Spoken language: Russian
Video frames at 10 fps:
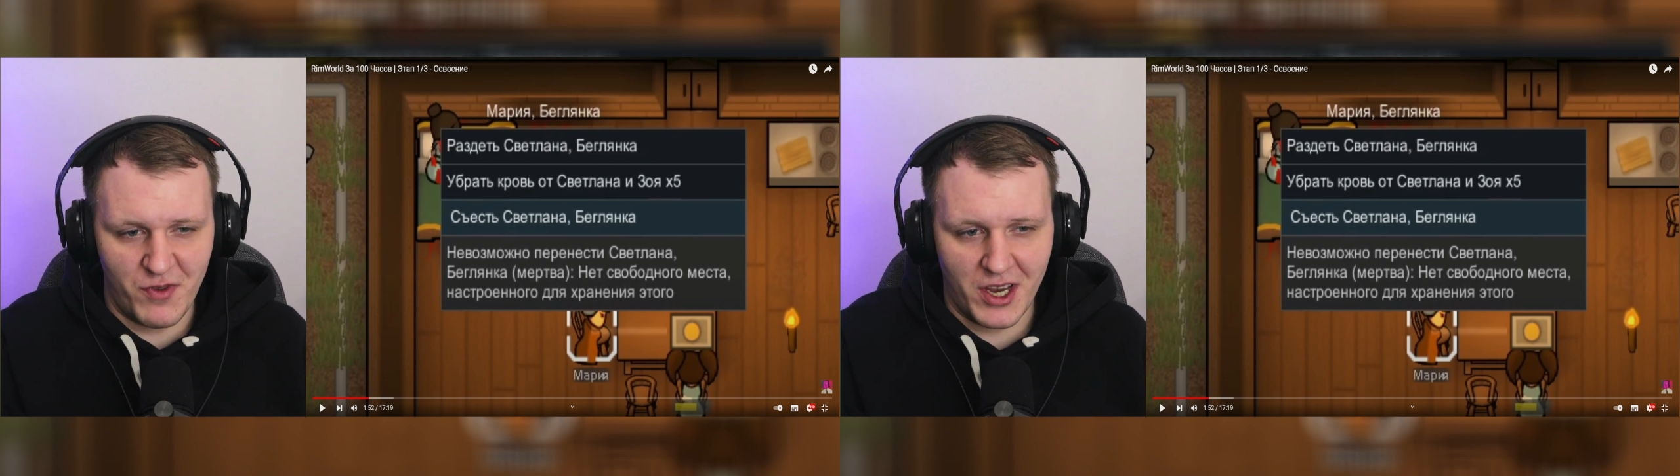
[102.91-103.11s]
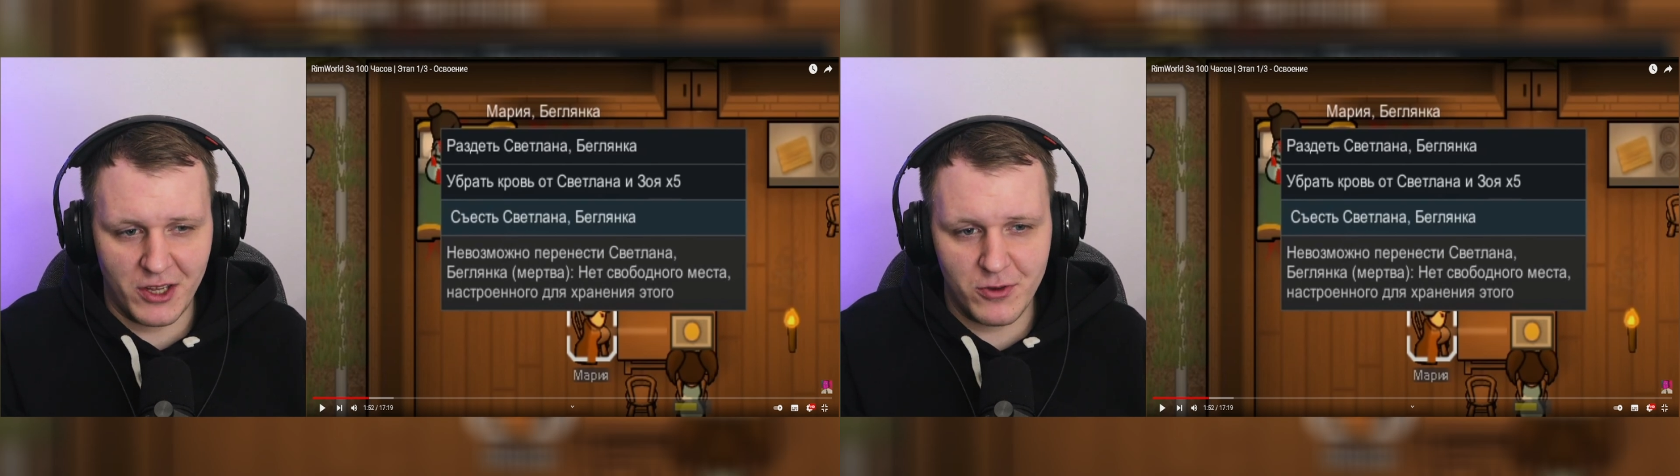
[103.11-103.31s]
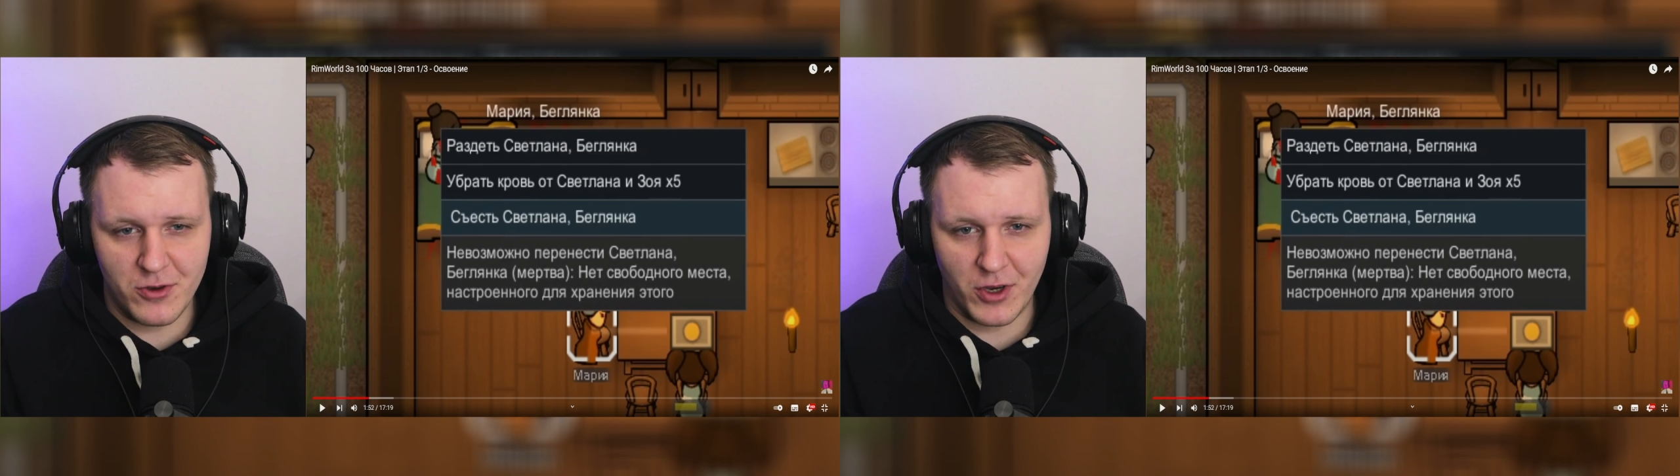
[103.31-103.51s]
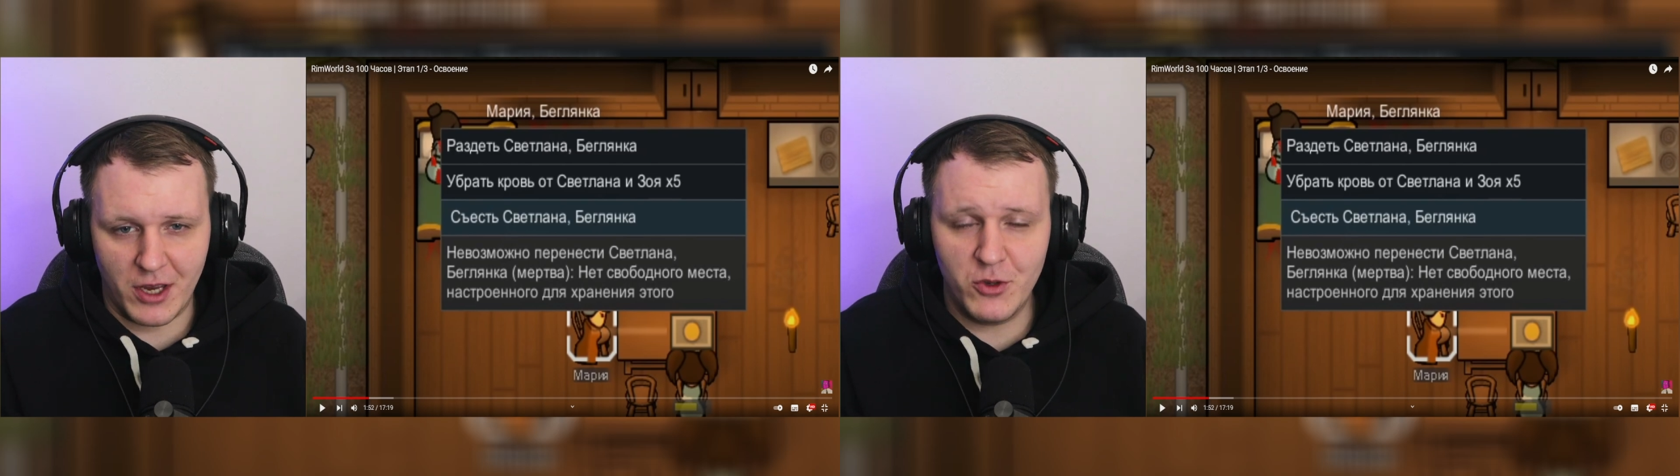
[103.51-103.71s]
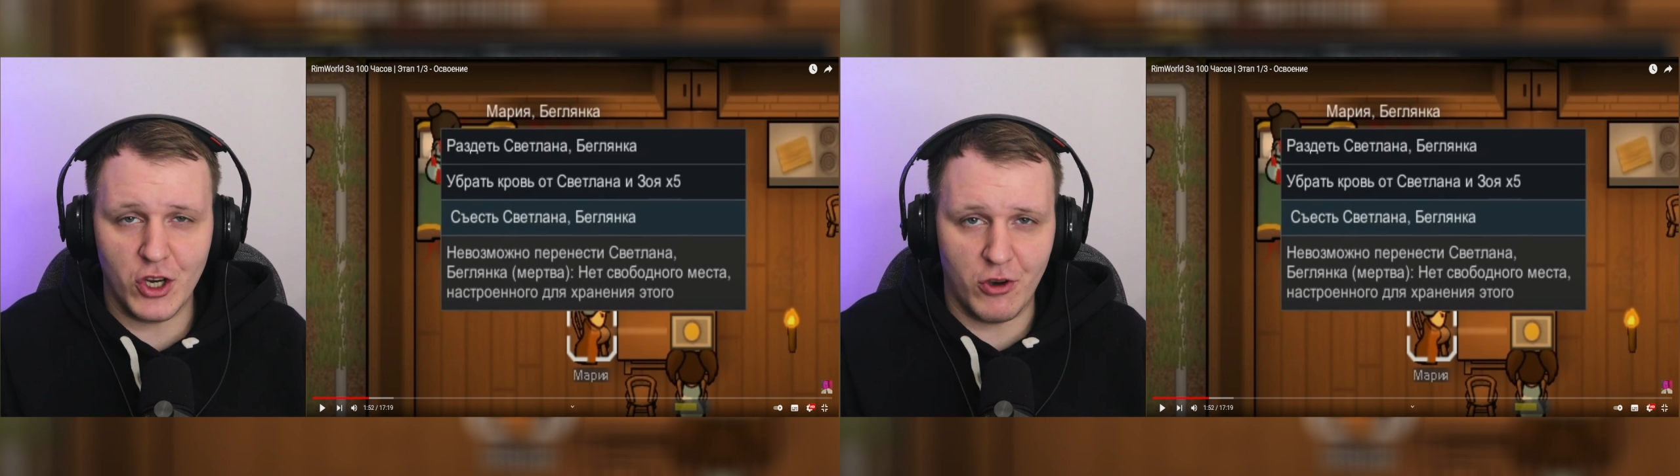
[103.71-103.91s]
уверенностью,
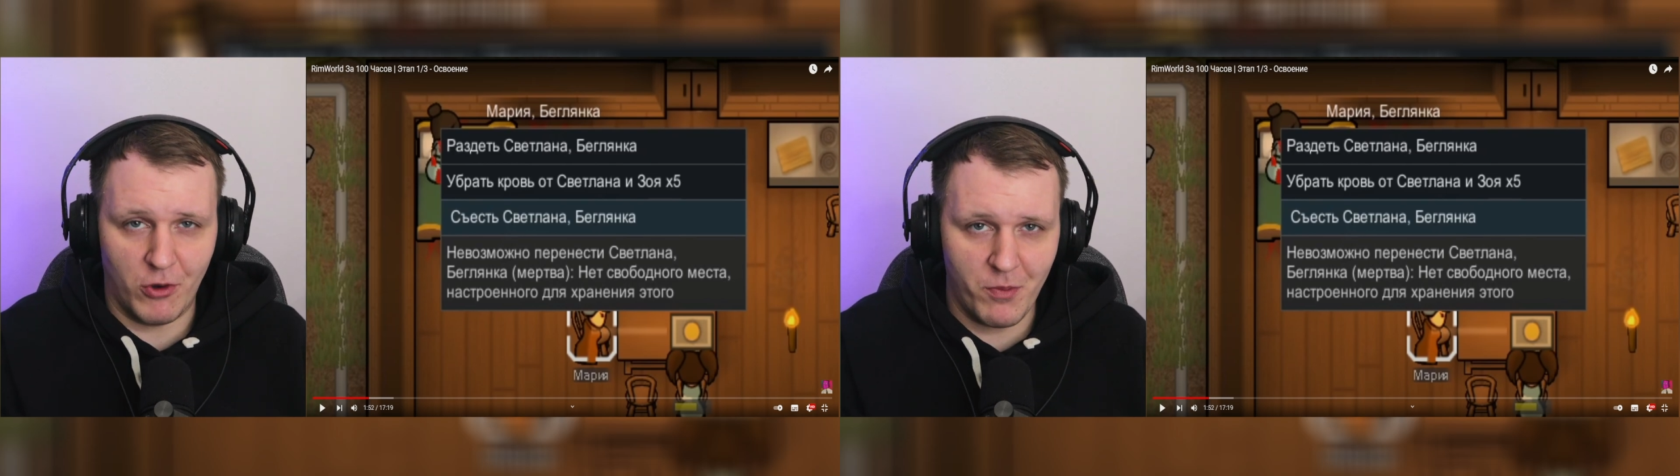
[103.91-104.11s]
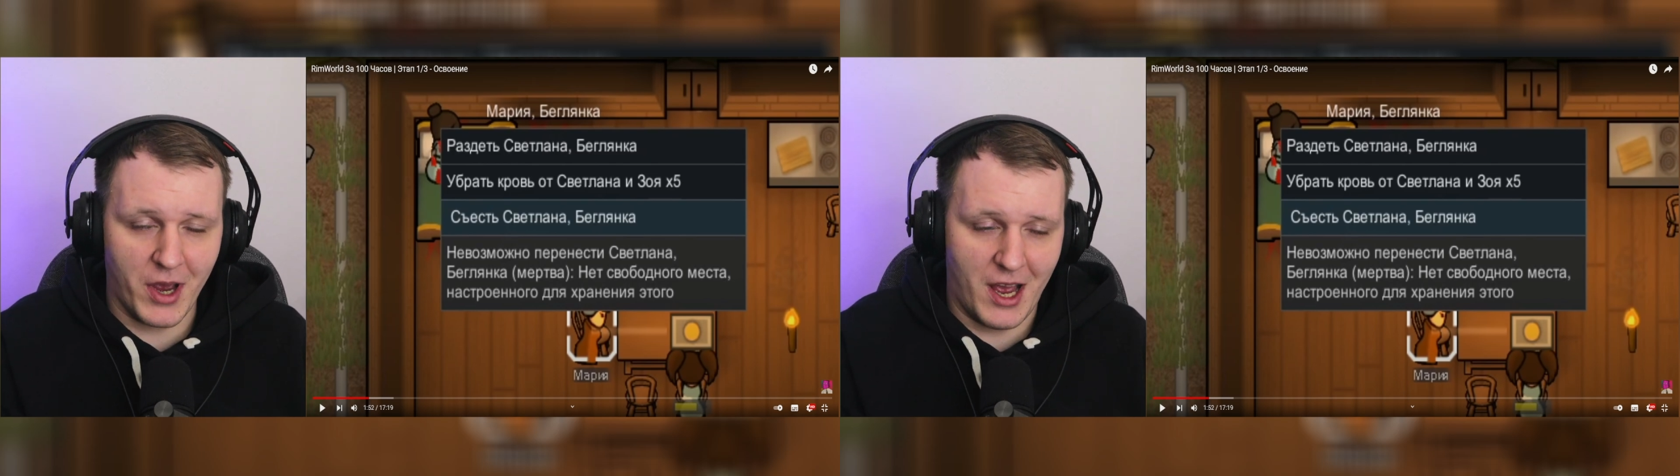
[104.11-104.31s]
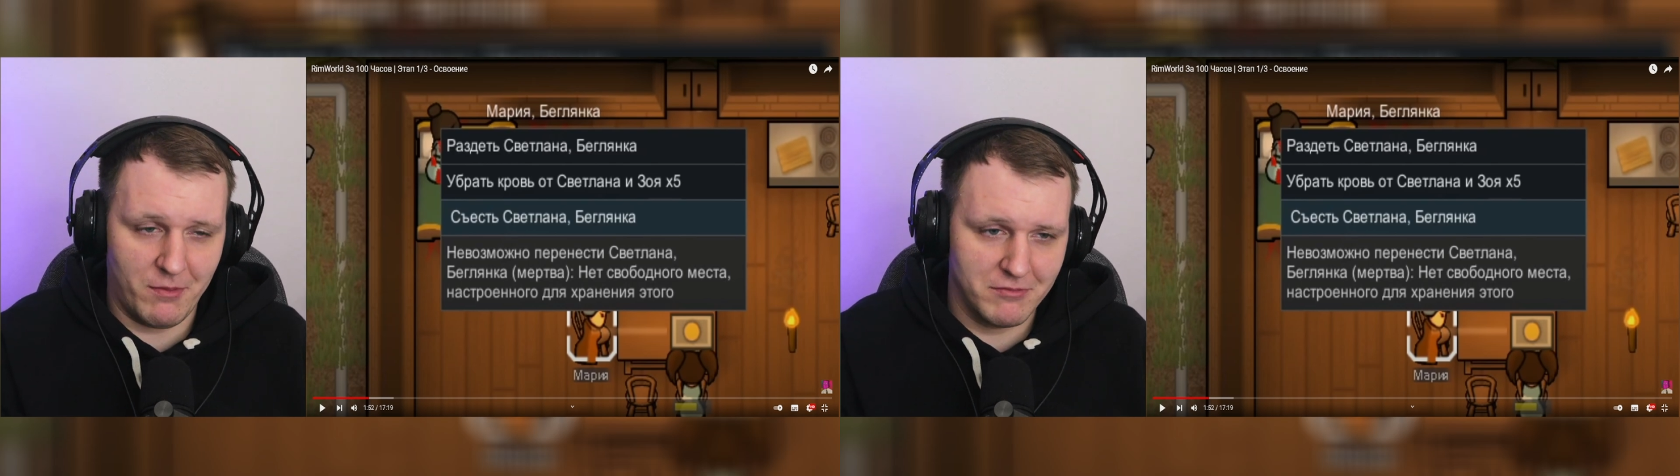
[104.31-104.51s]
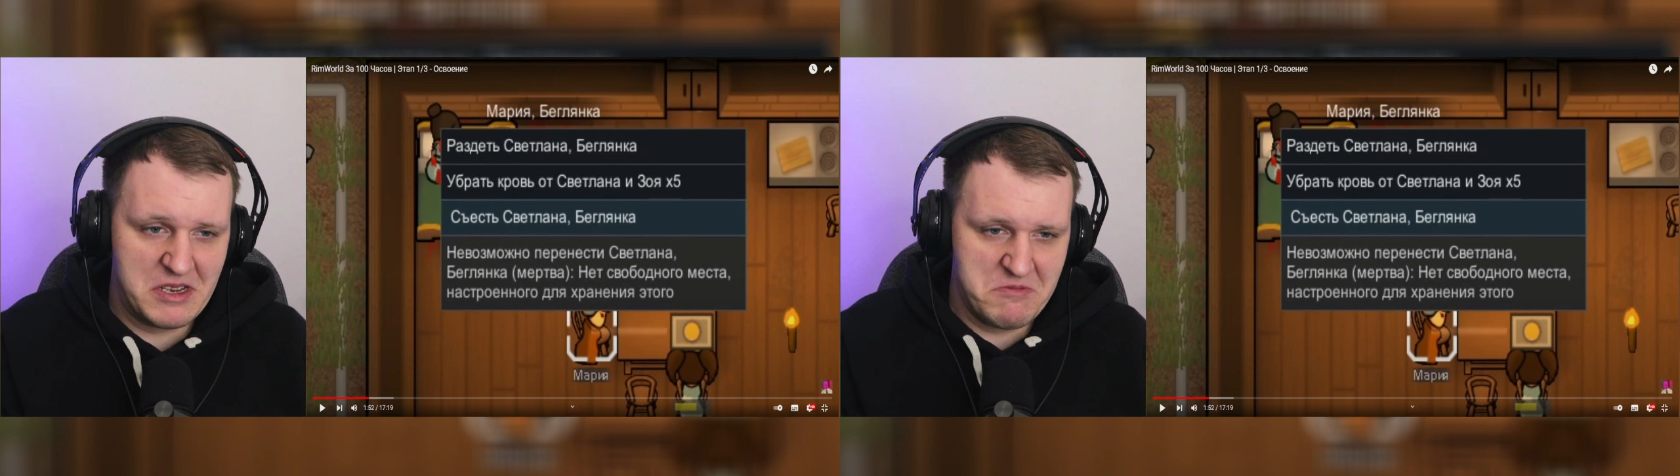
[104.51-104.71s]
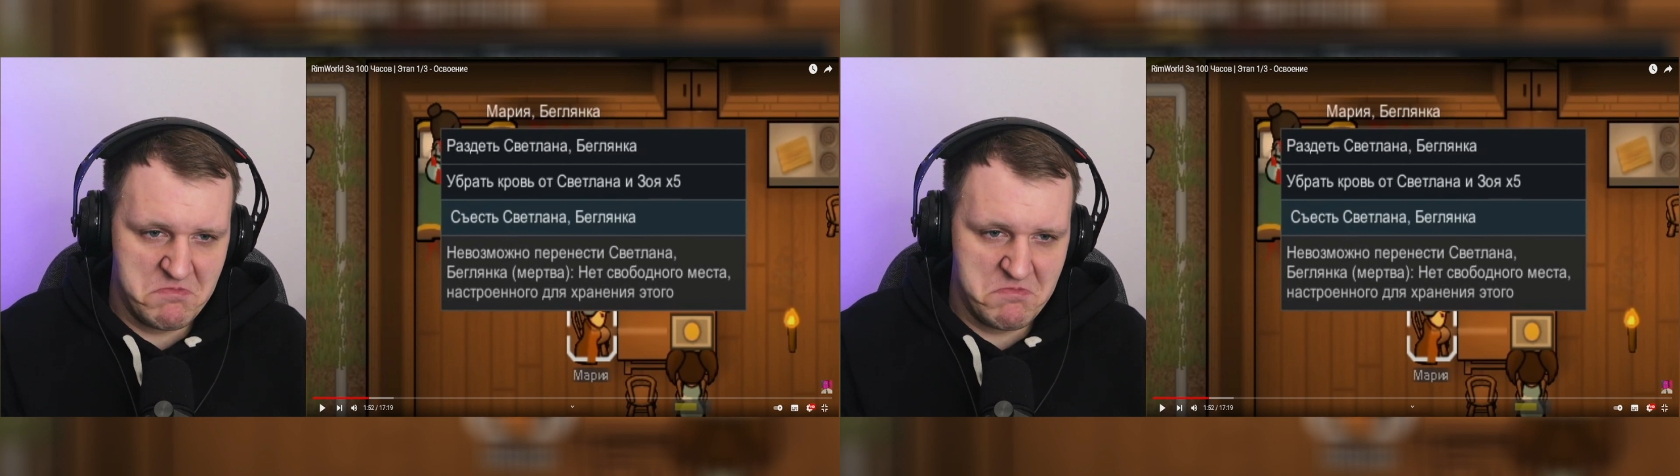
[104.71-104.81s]
Римчик, он прям...